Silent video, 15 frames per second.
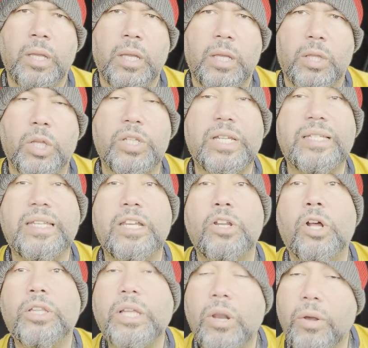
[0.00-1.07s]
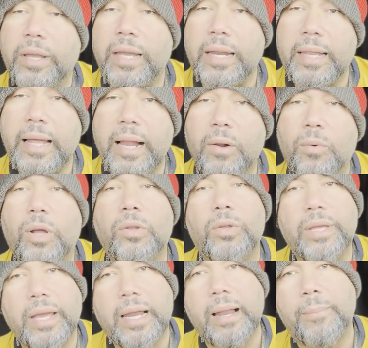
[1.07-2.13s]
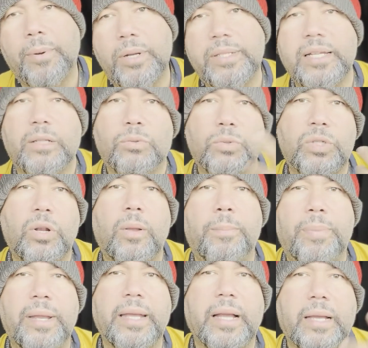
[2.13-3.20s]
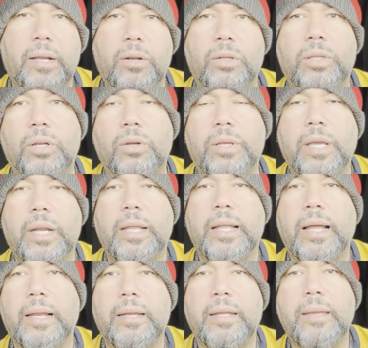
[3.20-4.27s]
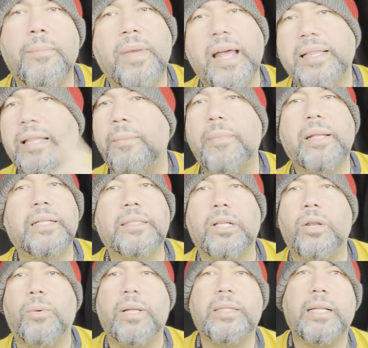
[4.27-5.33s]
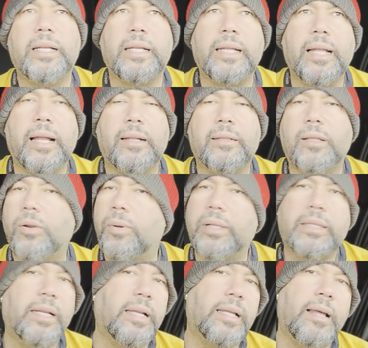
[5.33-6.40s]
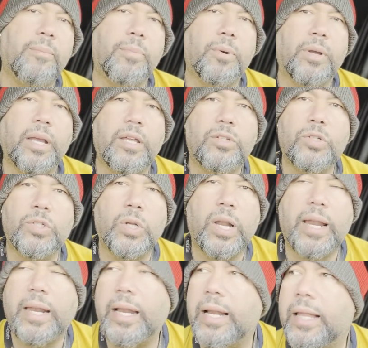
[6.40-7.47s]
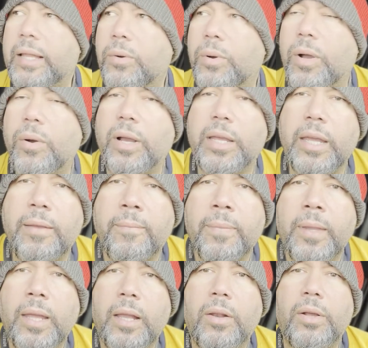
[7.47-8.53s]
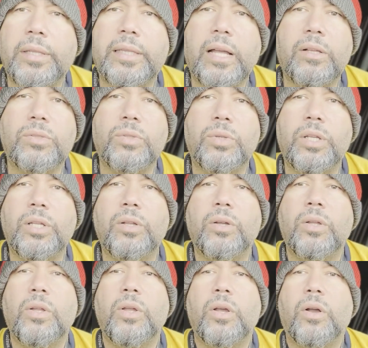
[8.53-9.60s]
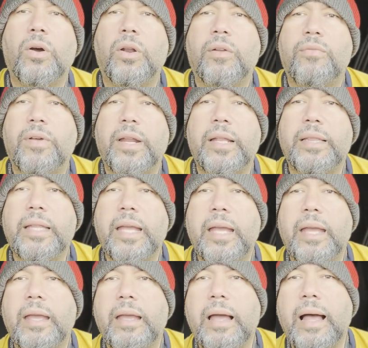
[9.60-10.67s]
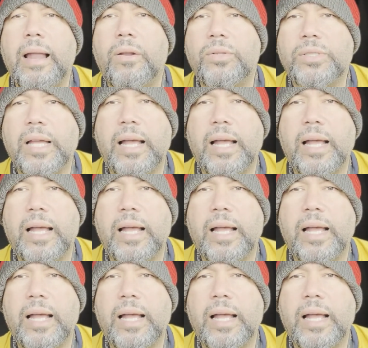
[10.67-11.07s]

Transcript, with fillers: Entonces, si no te lo quiere dar, cuando llegue la policía, tú se lo explicas que él no te lo quiere dar. Inmediatamente te lo va a tener que dar. Te lo va a tener que dar porque eso son las reglas de juego aquí en los Estados Unidos con referente a los